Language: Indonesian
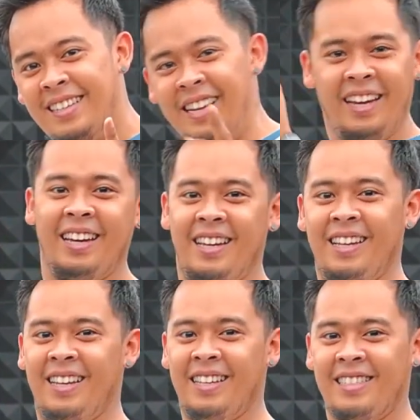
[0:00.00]
Nih,
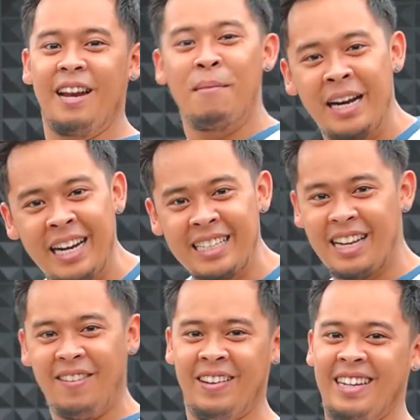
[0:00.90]
salamander,
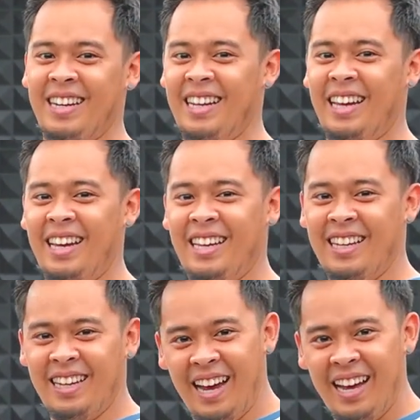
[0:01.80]
salamander nih kayak
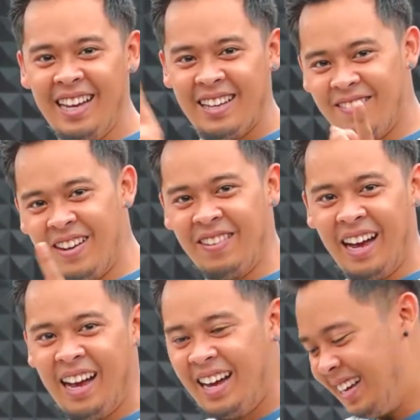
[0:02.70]
gini ya. Mirip
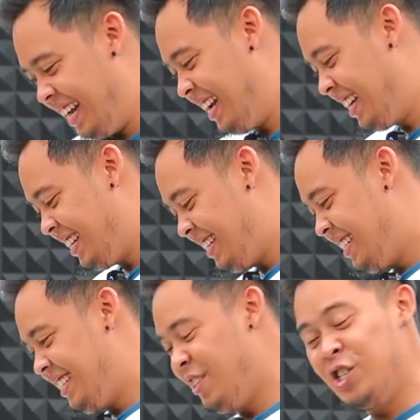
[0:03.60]
nggak Ya.
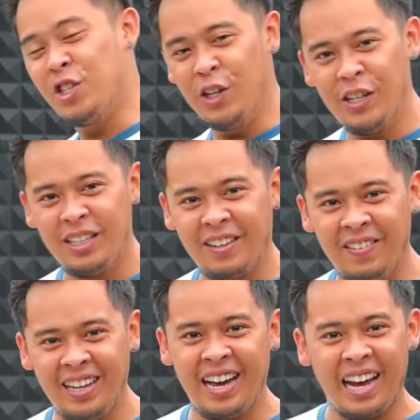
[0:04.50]
Lucu,
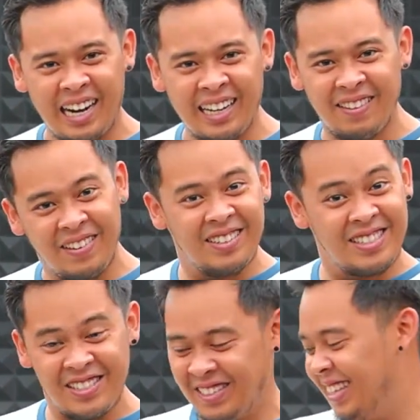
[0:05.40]
tapi garang tapi
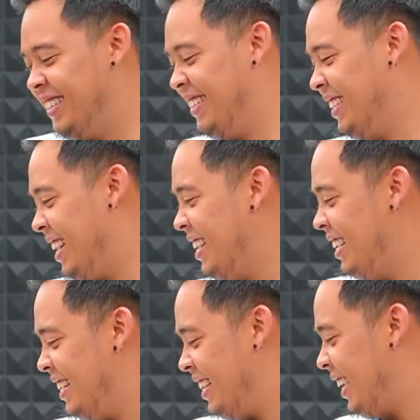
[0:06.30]
lucu gitu ya.
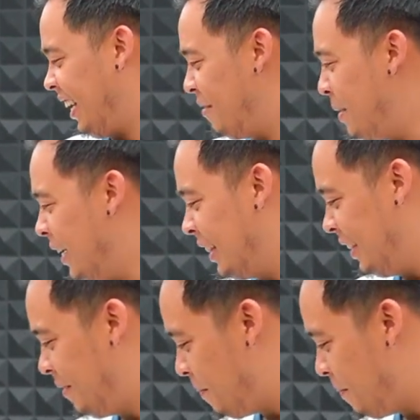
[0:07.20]
Keren banget.